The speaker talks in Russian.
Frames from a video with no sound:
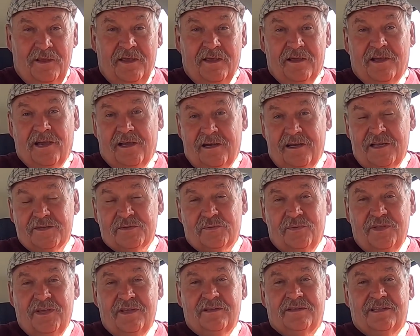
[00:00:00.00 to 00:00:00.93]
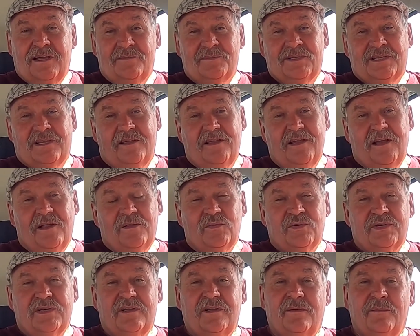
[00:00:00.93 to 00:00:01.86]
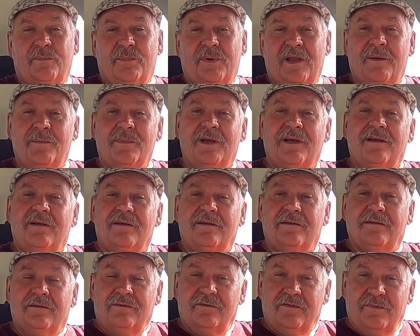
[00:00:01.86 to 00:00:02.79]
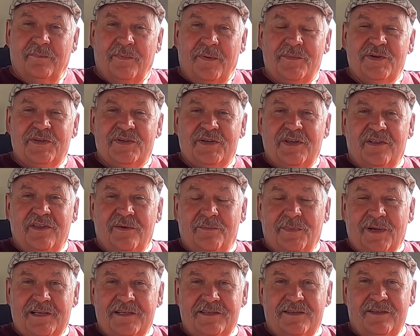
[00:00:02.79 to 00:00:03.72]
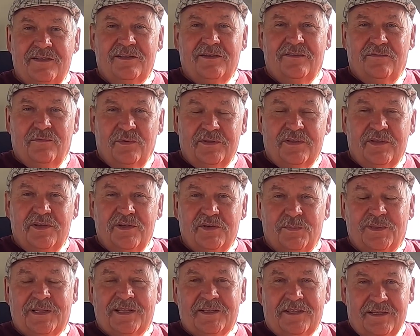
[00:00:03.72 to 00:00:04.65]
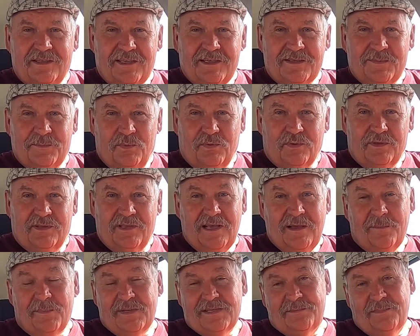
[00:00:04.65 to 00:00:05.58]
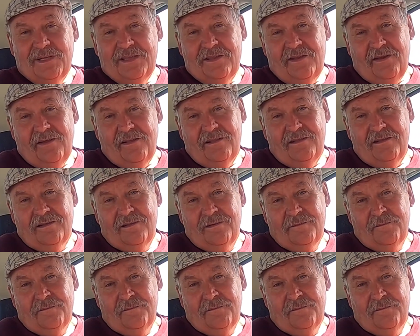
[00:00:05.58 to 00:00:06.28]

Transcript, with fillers: И как раз у них там стоял уже прямо в помещении магазина вот Иж Планета Спорт. Я посмотрел,